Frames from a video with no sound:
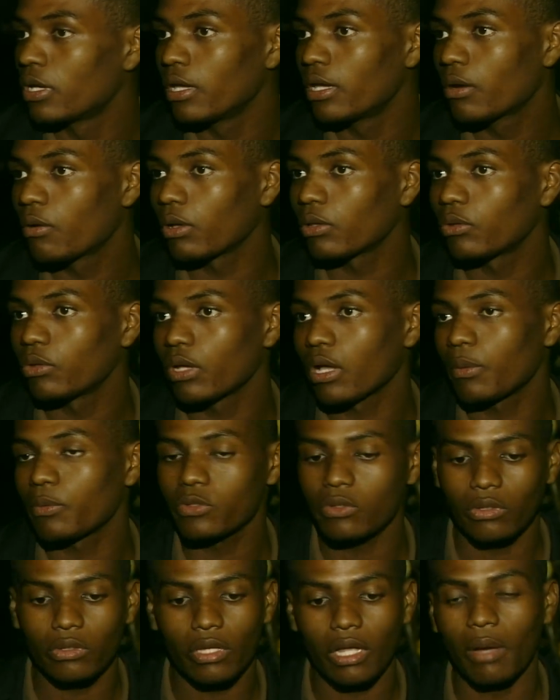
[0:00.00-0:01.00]
Cuando, digamos,
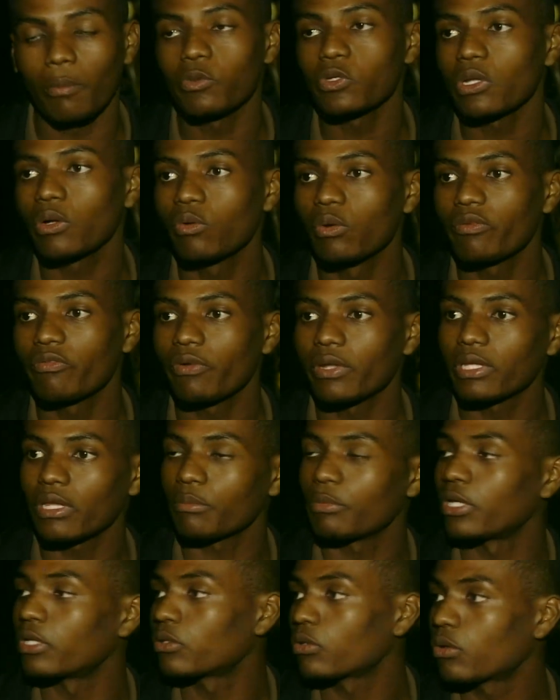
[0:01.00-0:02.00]
cuando tengamos algún
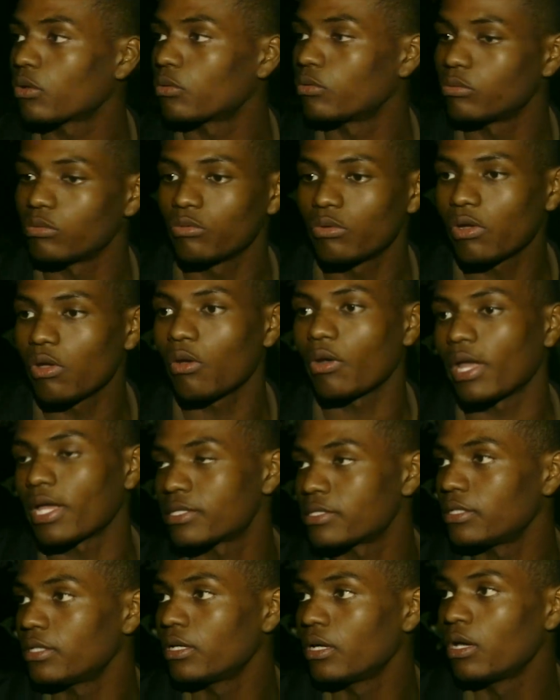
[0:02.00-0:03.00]
enfrentamiento con un
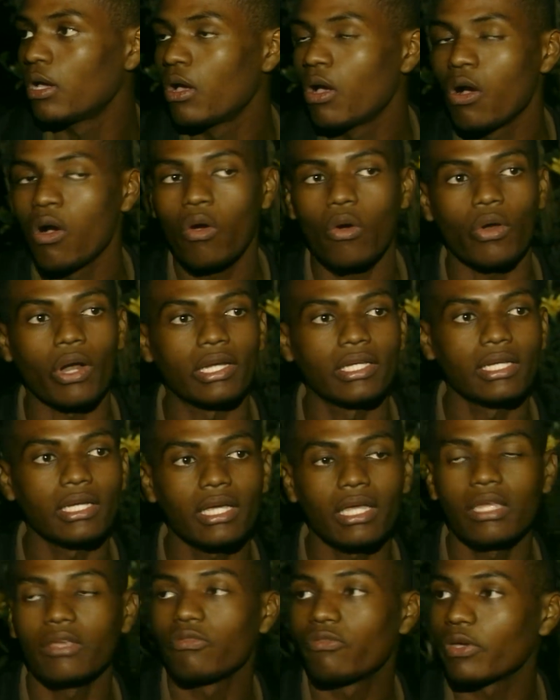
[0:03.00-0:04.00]
neonazi o con alguien que
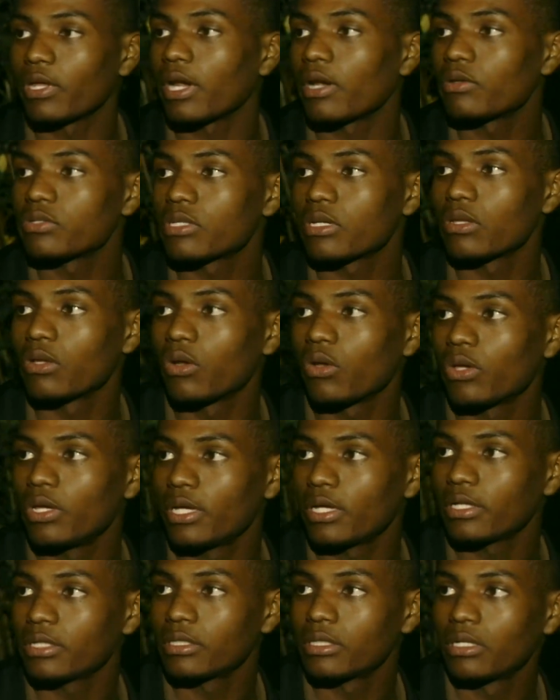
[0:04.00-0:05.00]
difiera de nuestra ideología,